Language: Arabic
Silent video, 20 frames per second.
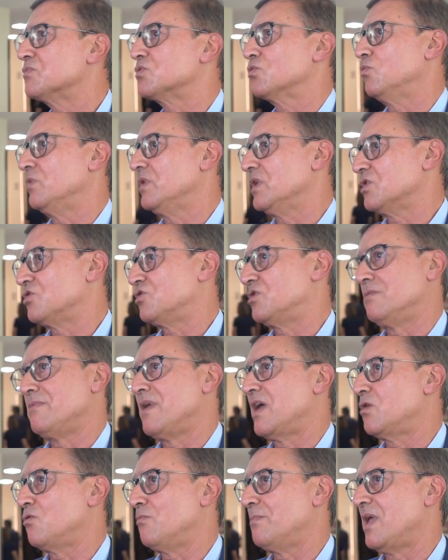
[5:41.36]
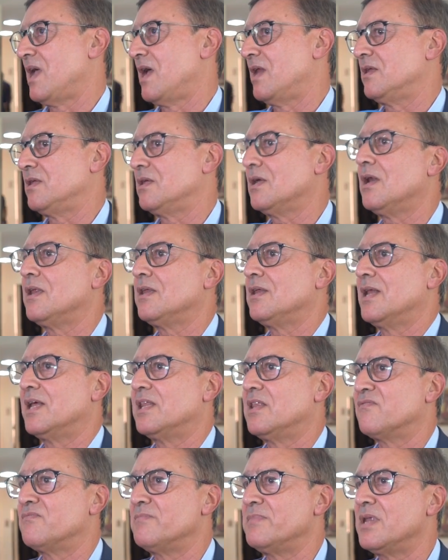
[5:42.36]
مسؤوليه اجتماعيه ومهنيه
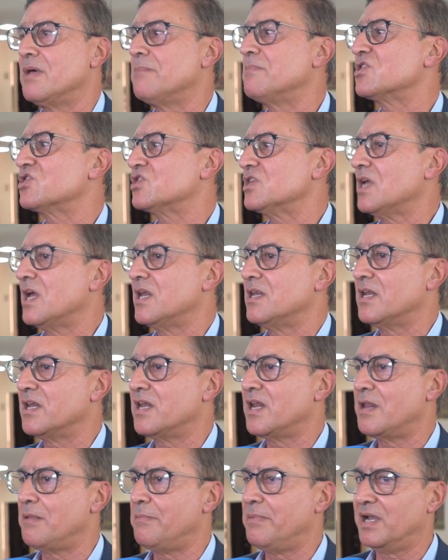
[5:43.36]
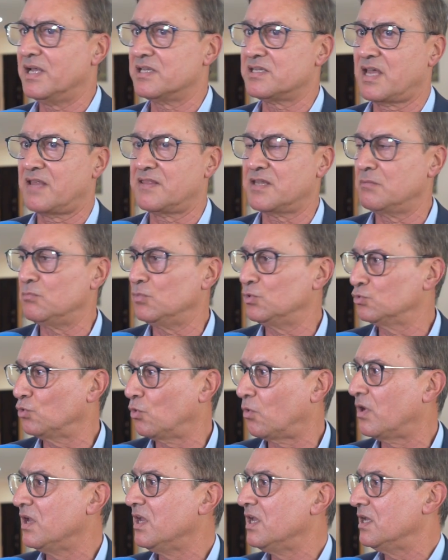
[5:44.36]
للهدف منا ماشي اننا نبحث عن
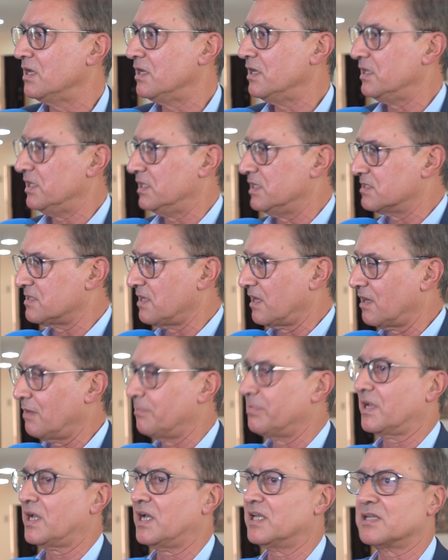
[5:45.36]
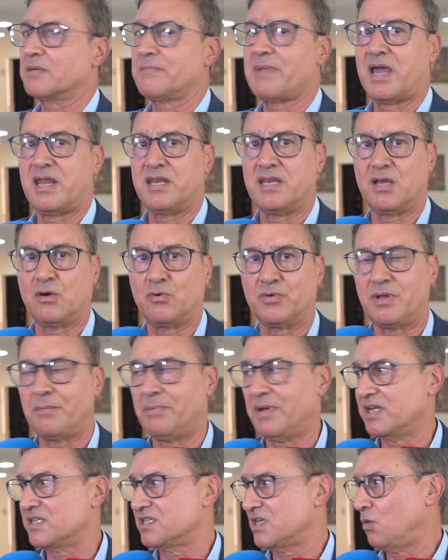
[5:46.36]
الموضوع للاثاره بقدر ما انه
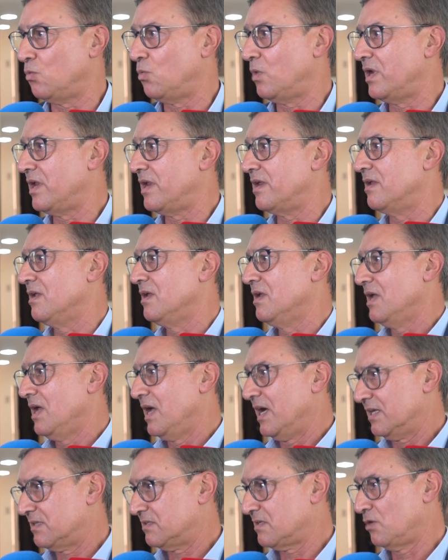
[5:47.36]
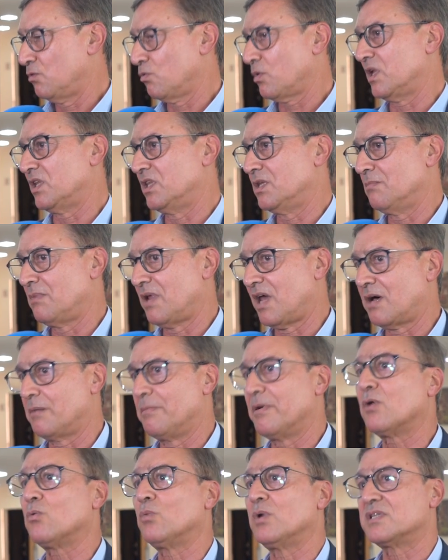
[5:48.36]
نبحث اولا حتى نقدم
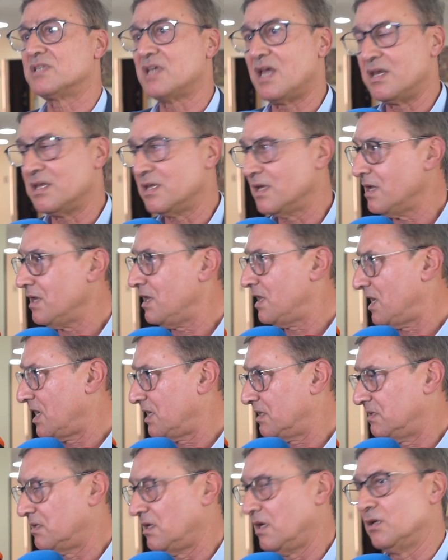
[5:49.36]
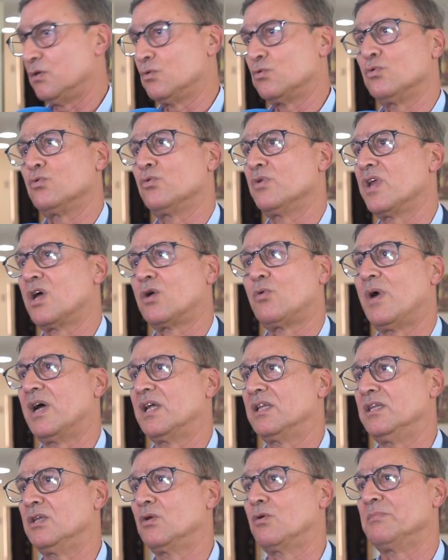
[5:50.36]
الاخبار وثانيا حتى يكون هناك
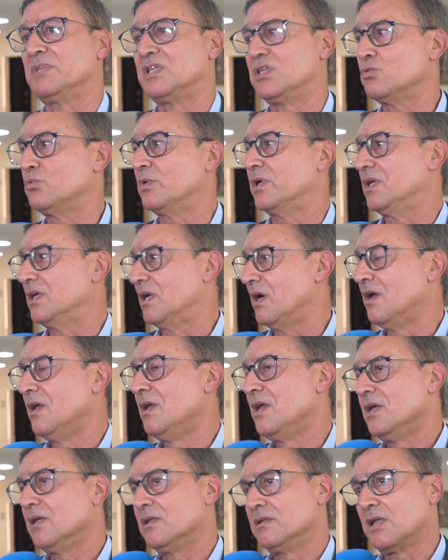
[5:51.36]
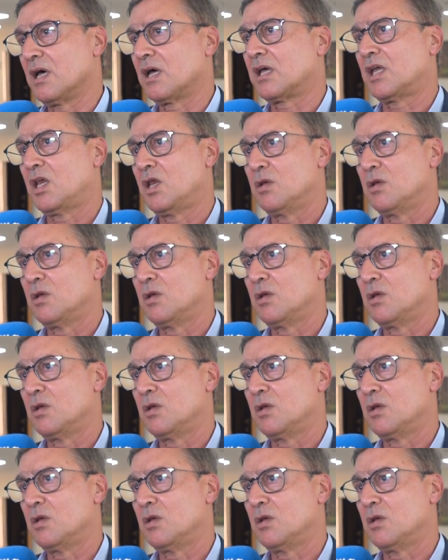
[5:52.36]
واحد النوع من التوعيه داخل